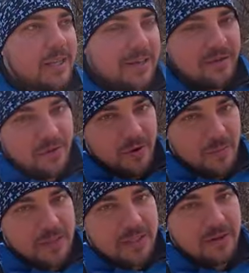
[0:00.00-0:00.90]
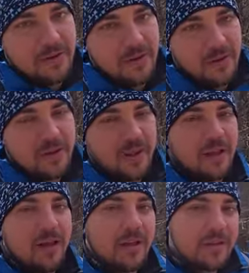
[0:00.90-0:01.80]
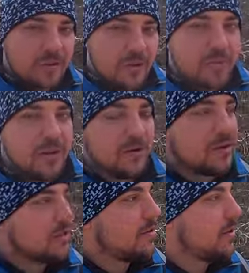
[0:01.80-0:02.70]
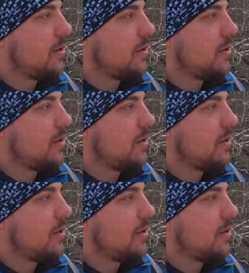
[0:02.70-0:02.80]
Симферопольского района до Белогорского